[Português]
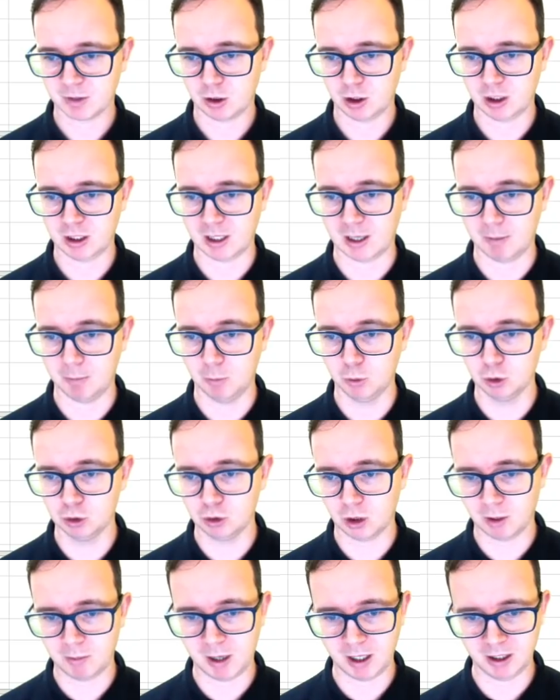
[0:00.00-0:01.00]
Olha lá,
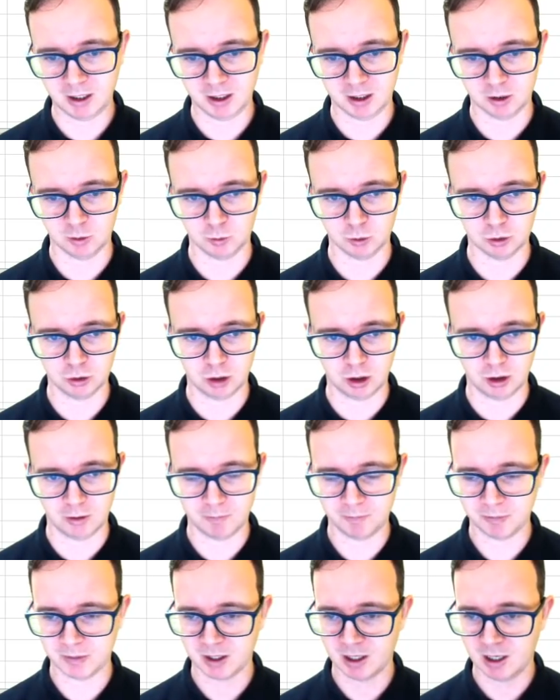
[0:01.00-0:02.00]
mudou a barrinha, não mudou?